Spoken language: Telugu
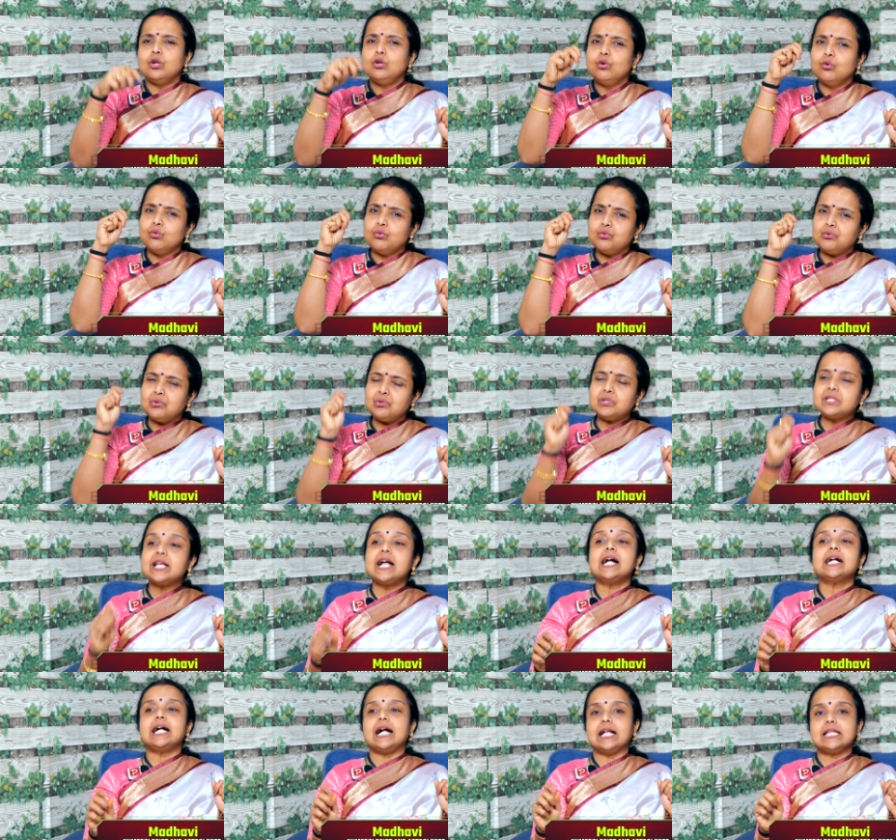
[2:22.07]

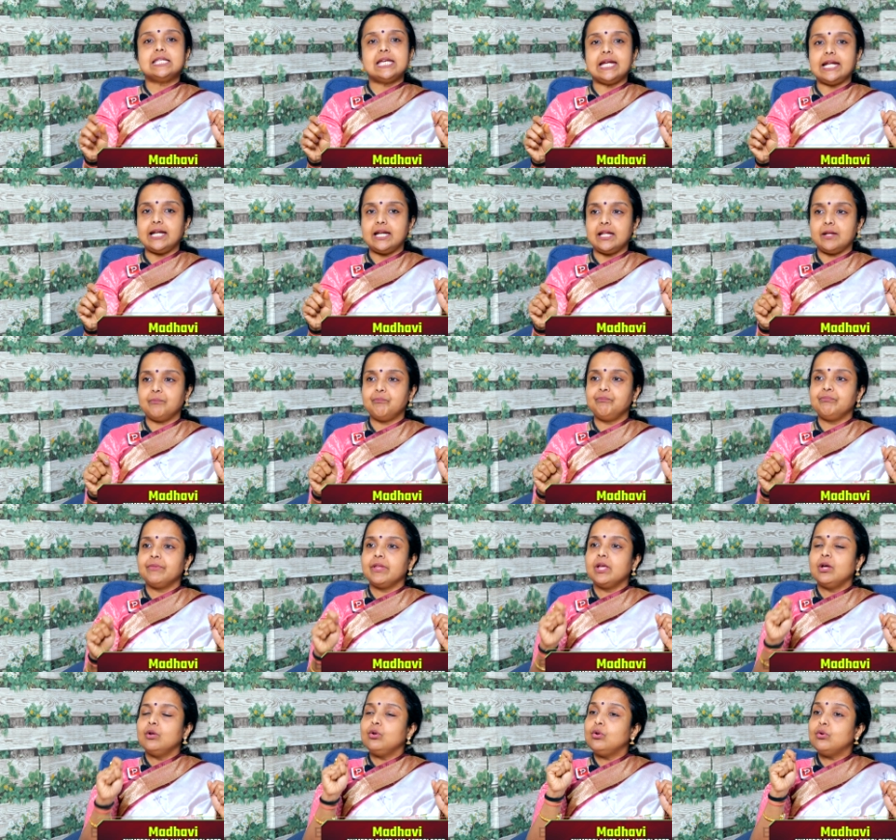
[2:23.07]
లూజ్గా కాచేయండి
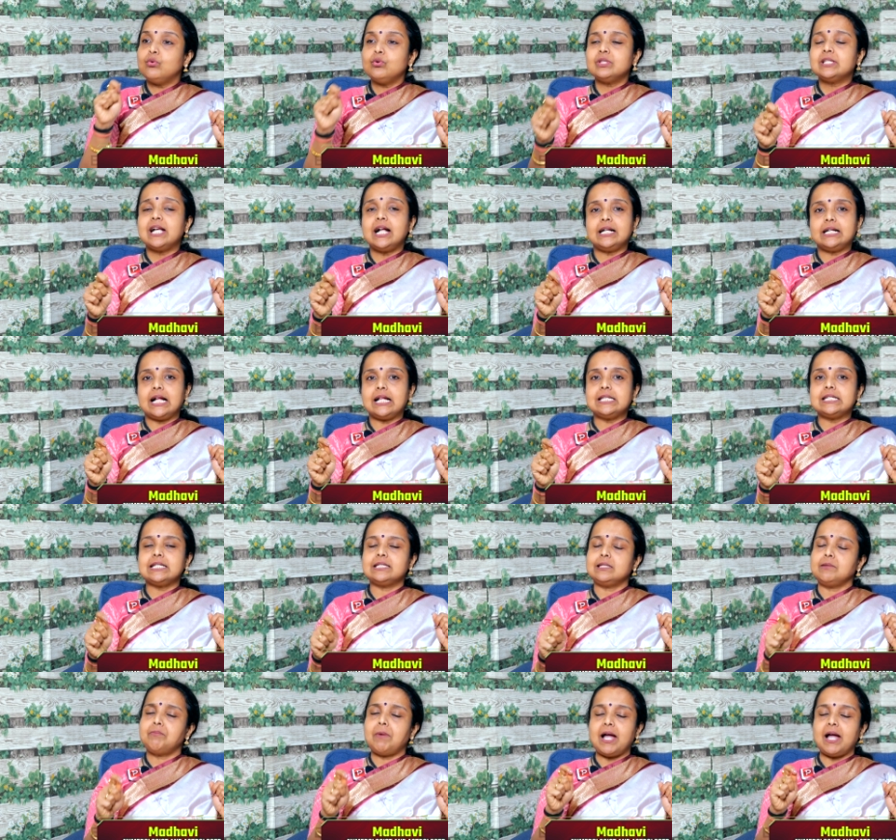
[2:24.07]
లూజ్గా కాచేసి